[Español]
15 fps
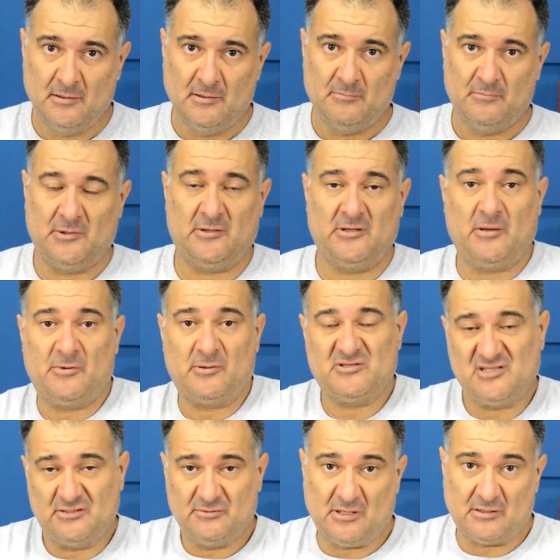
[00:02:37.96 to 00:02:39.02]
Bueno, ya
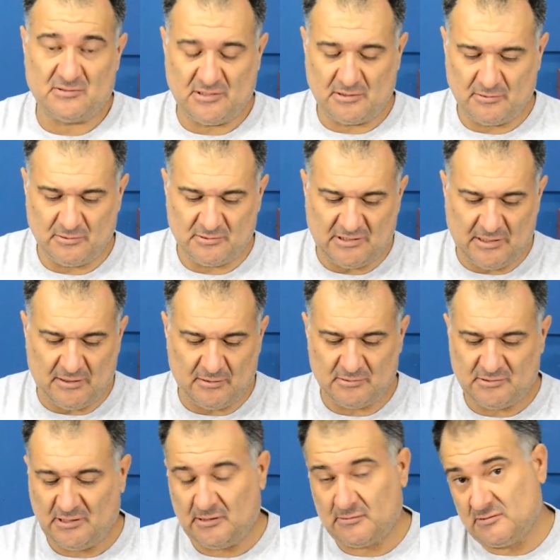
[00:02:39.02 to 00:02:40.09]
aprovechando una cosa con otra,
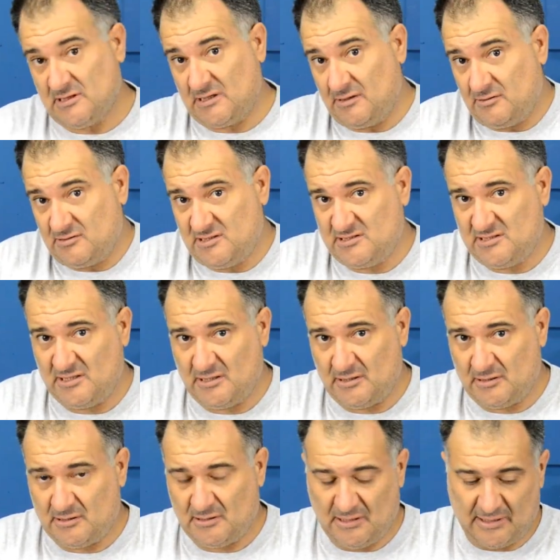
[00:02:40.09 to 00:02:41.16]
otra cosa que no sé
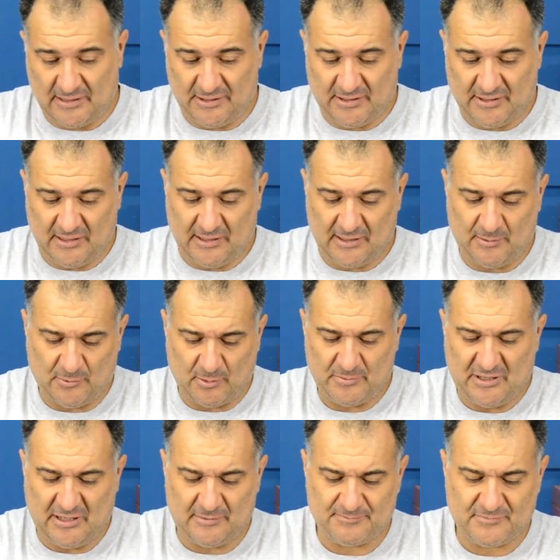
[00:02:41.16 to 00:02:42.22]
si la queréis que la hagamos.
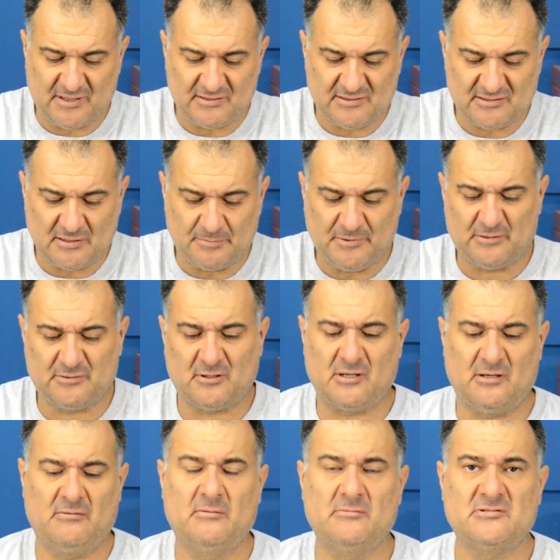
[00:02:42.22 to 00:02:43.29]
Mirad, este es el piloto que lo
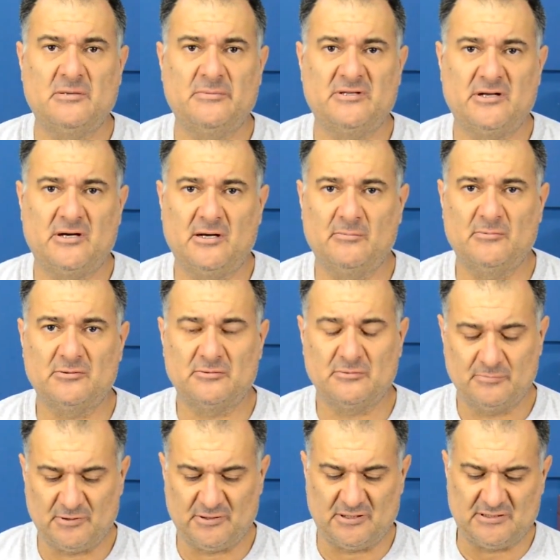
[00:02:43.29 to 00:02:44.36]
vamos a meter a la moto,
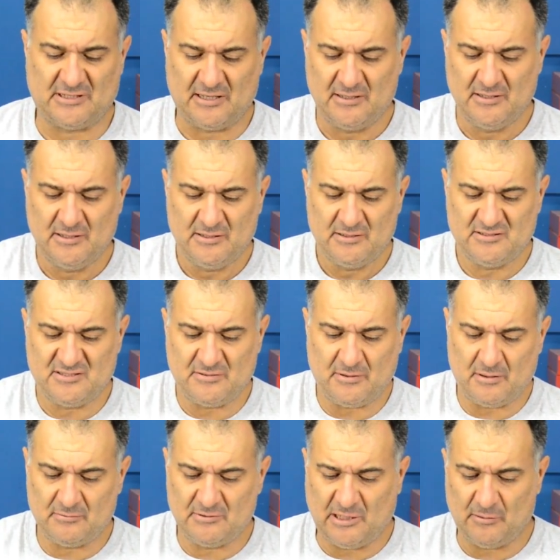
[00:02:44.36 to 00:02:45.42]
por detrás. Lleva
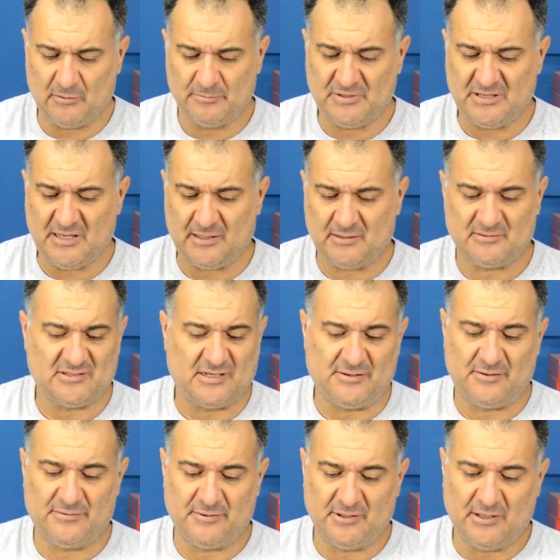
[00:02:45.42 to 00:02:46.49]
una bombilla
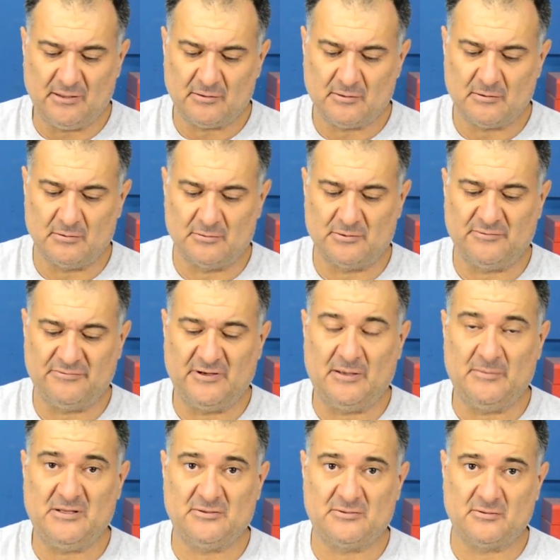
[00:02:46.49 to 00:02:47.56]
tradicional con dos
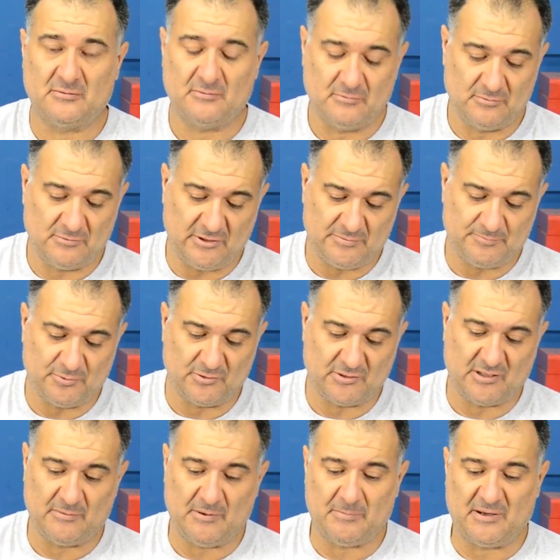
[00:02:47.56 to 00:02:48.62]
filamentos. Uno es
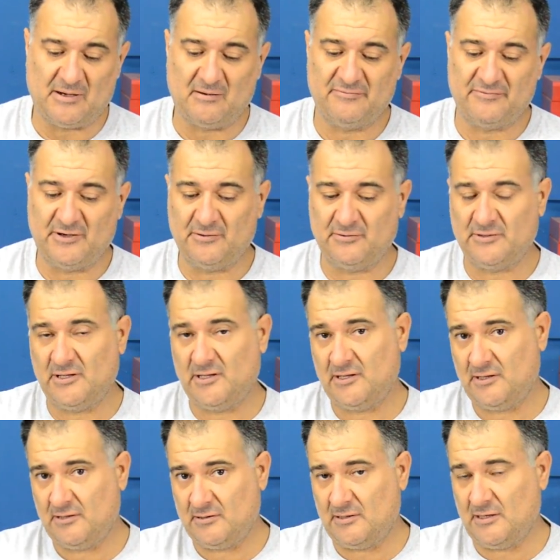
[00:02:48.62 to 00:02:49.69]
porque va para el freno
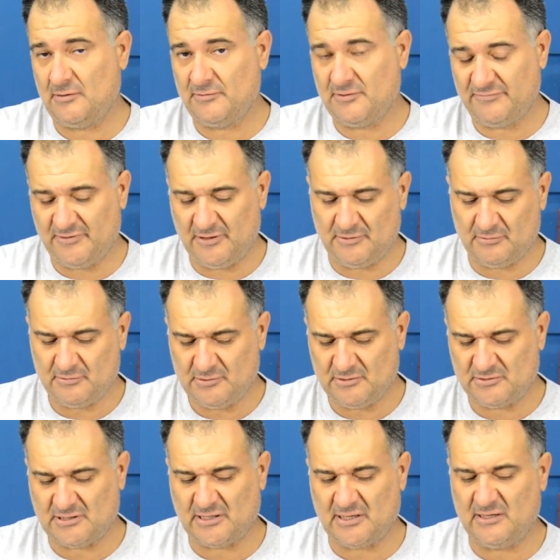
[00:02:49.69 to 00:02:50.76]
de la luz de freno y
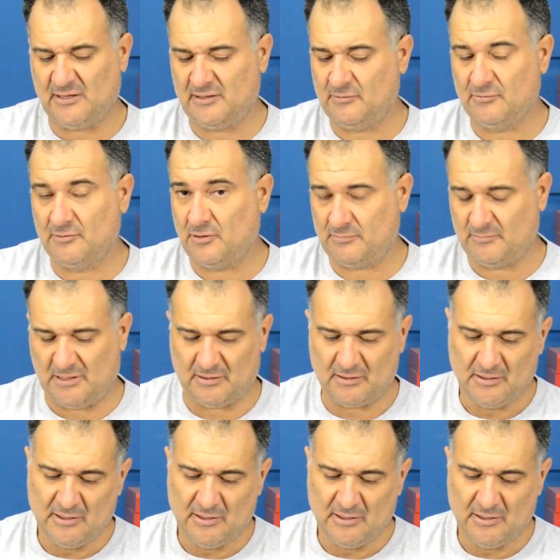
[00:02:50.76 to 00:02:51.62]
otra que es la luz normal.